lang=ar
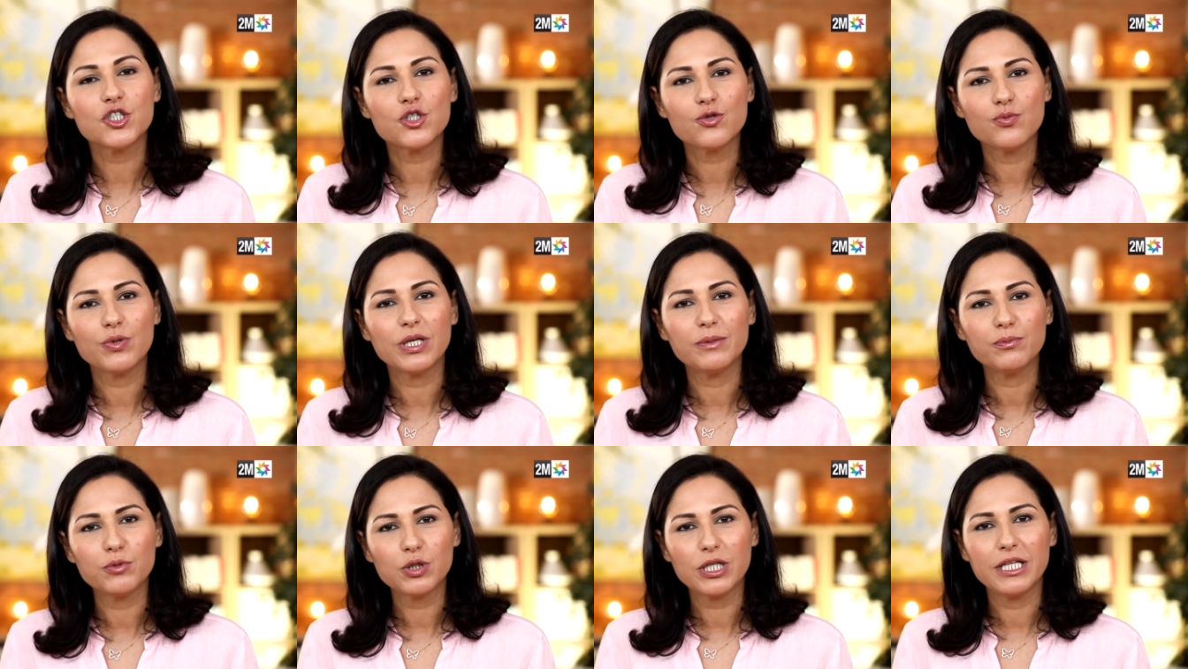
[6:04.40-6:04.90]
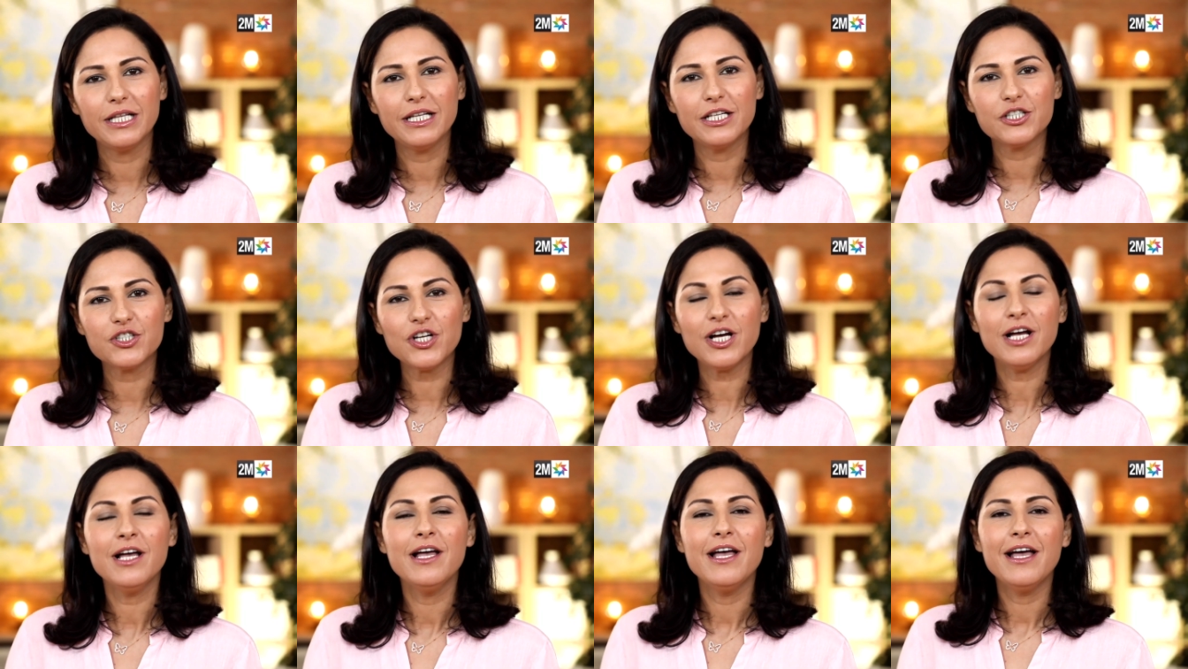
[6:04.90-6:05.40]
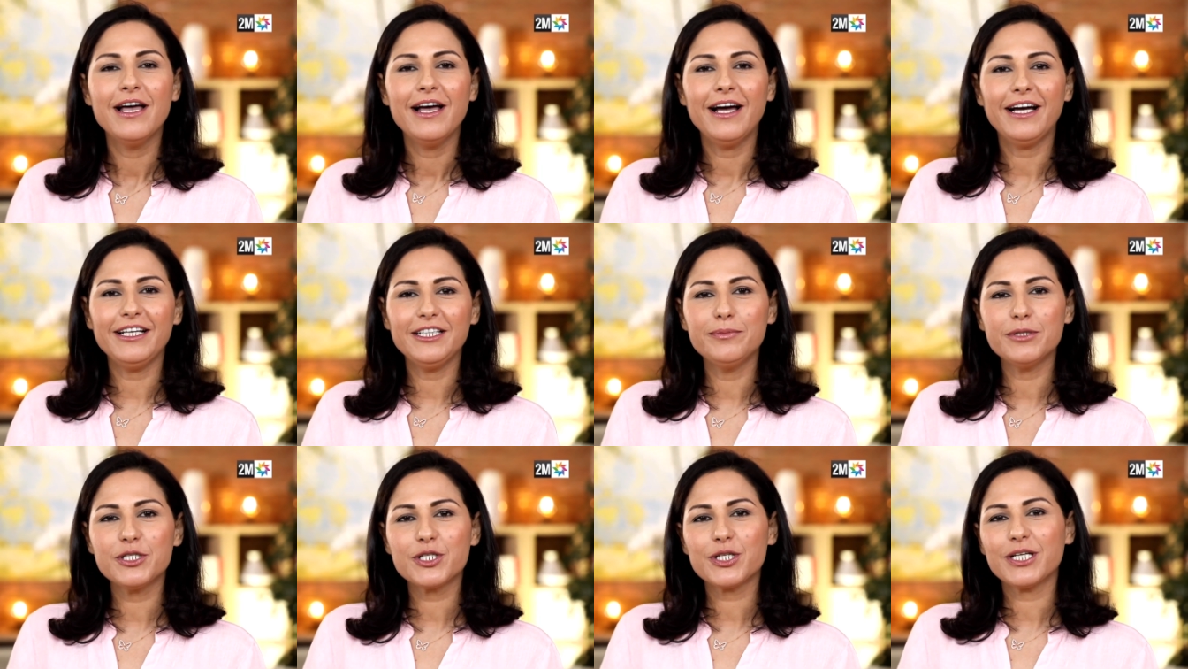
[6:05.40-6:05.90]
شي شويه من الثلاجه
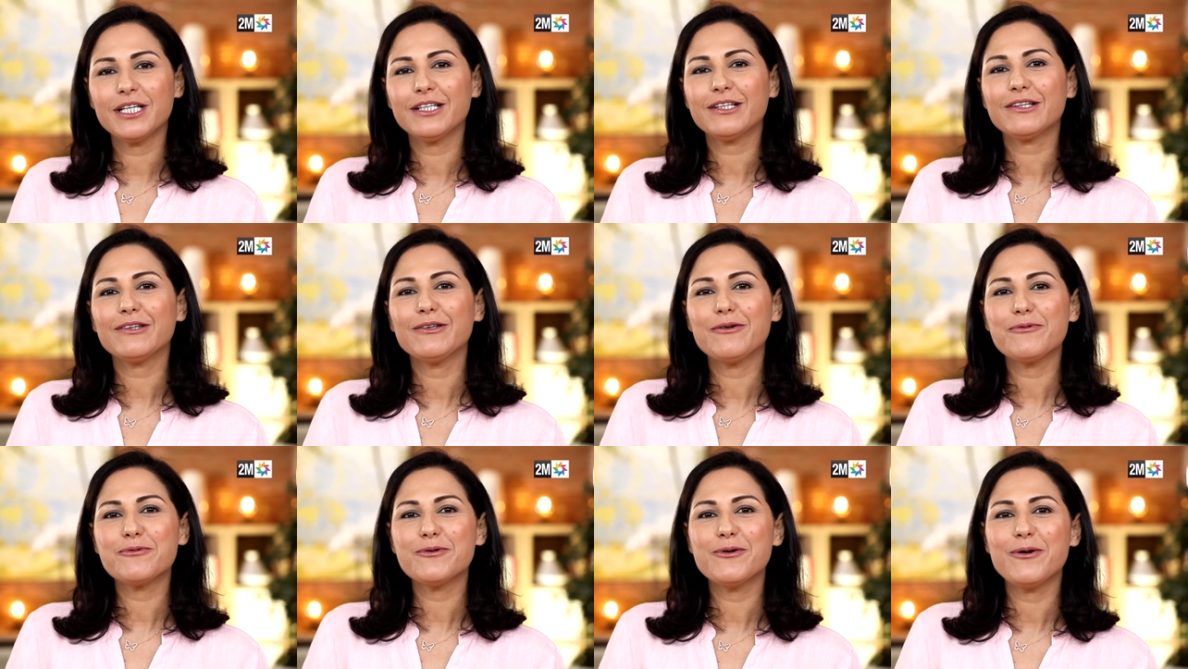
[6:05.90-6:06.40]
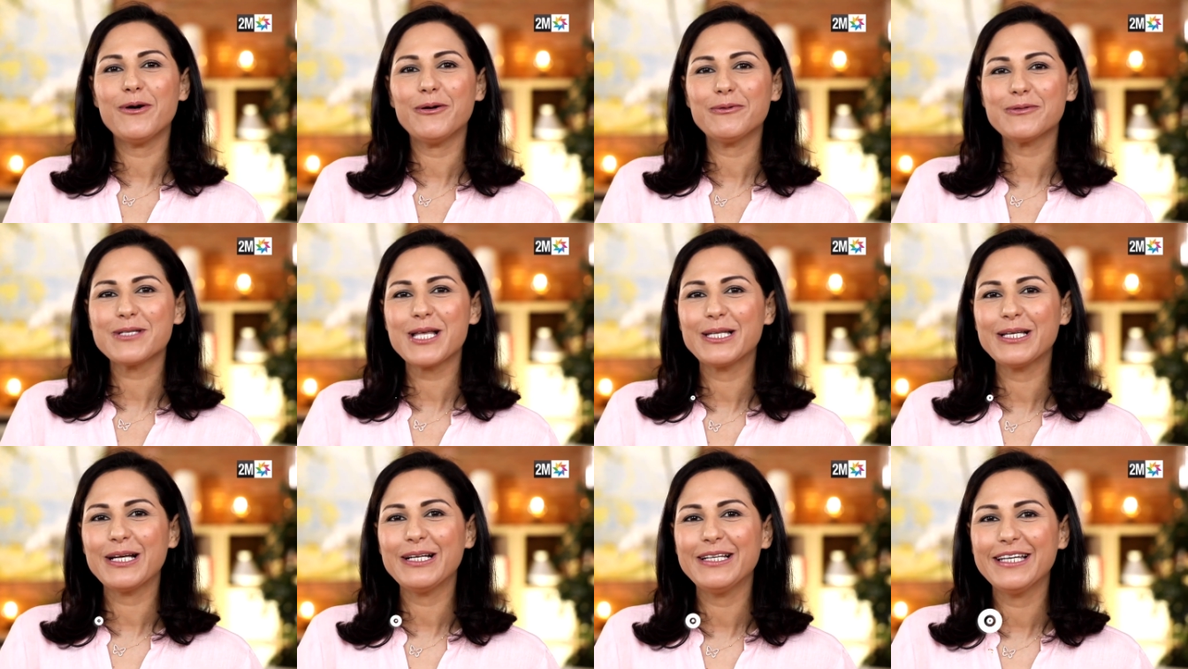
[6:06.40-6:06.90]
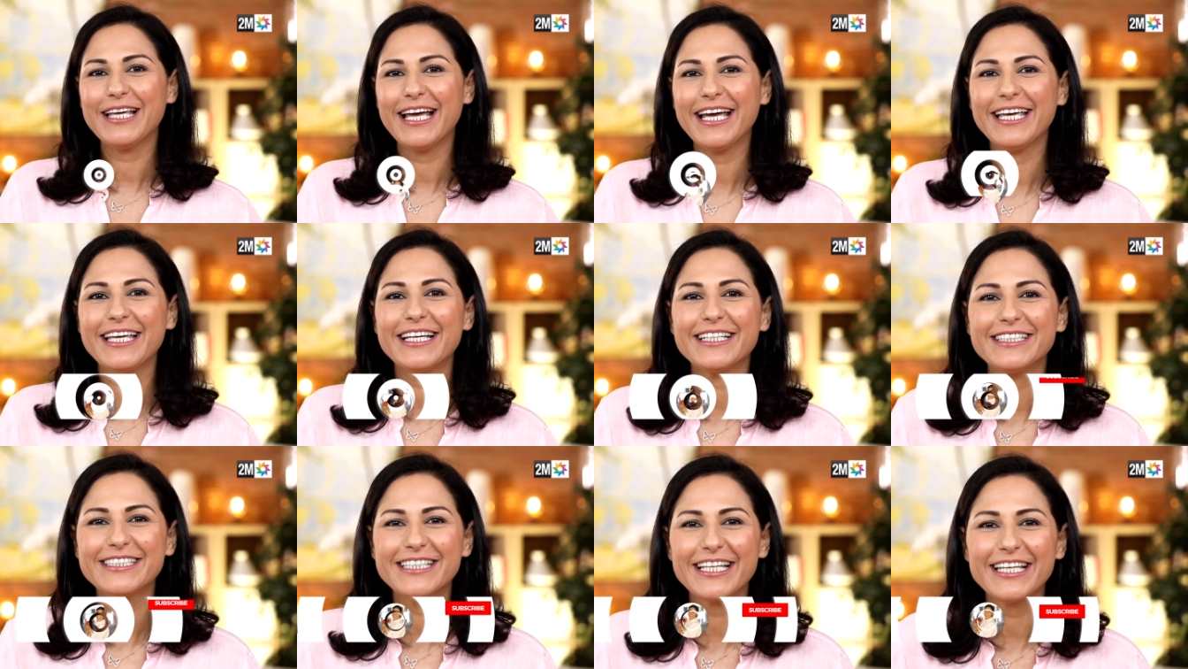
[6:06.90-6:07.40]
عاد باش كنتناولوها وصلنا
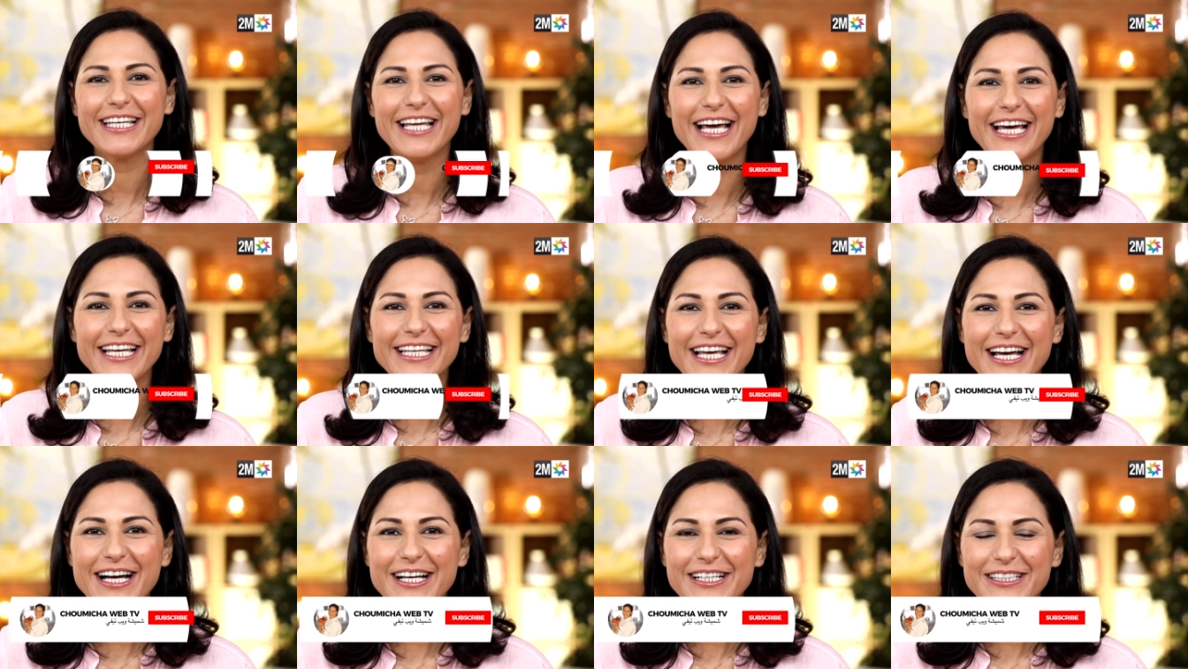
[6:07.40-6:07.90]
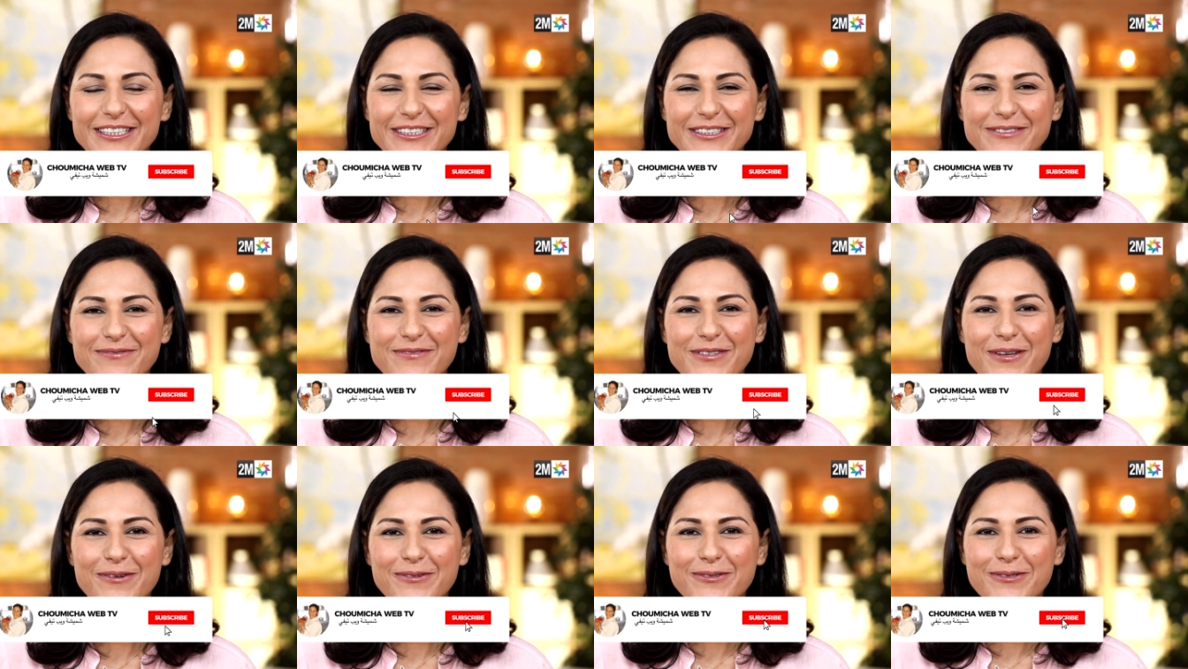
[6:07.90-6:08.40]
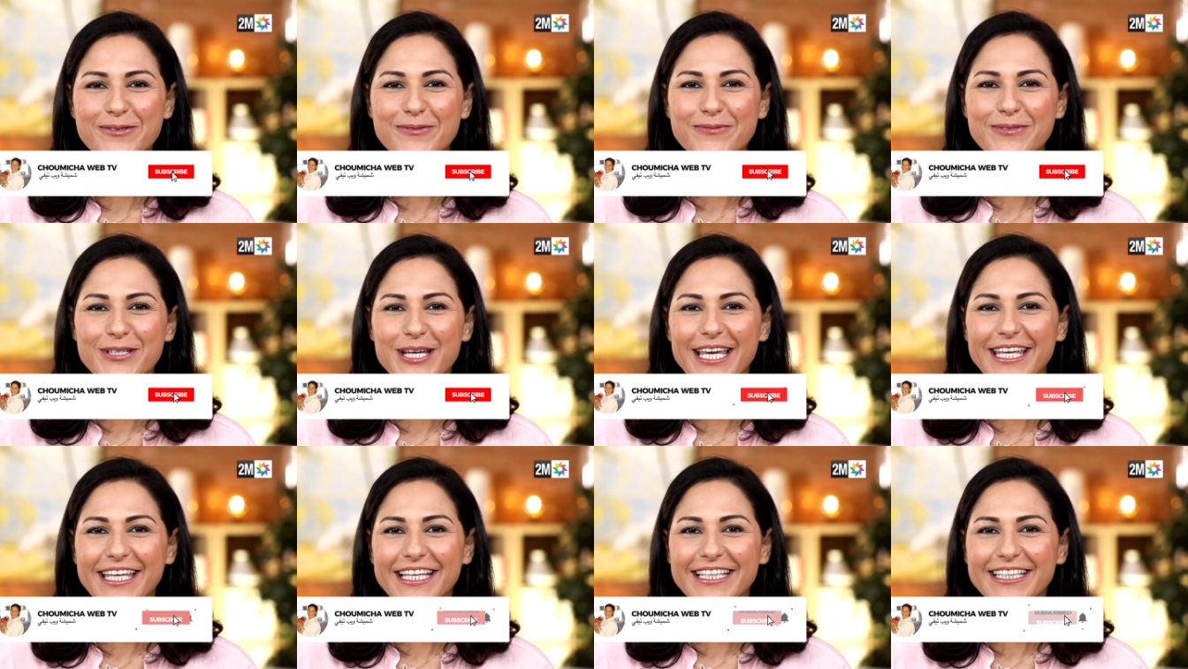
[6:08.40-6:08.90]
للنهايه ديال الحلقه نتمنى لكم
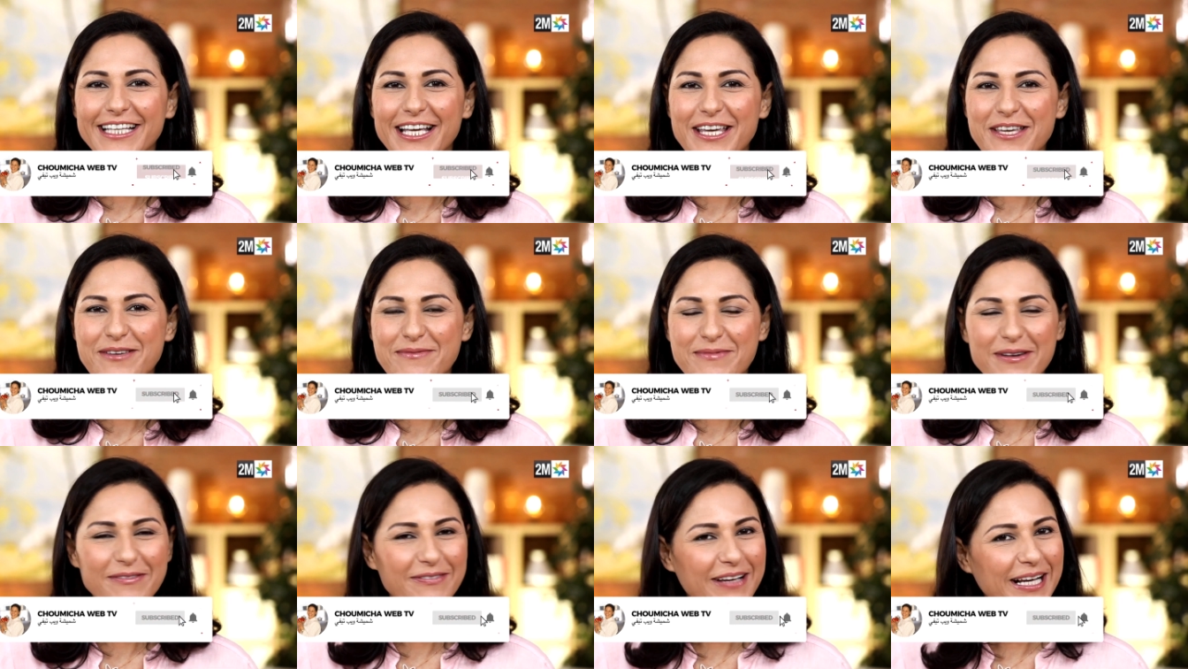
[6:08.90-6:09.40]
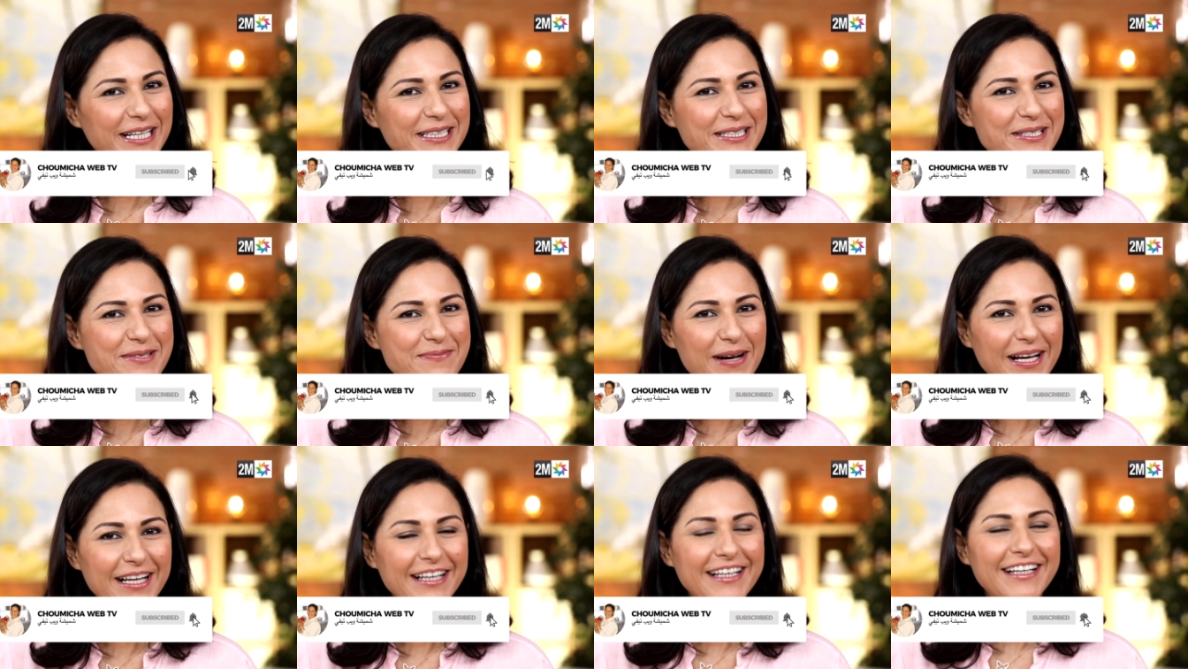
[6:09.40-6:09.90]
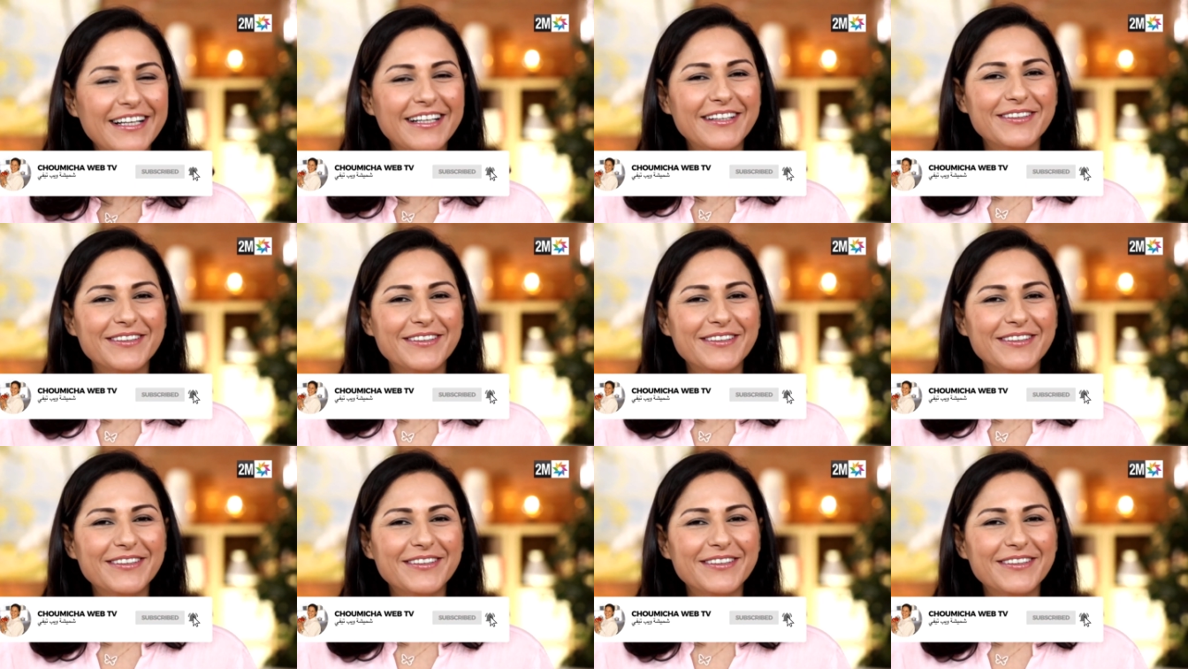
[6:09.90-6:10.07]
شهيه طيبه بحال ديما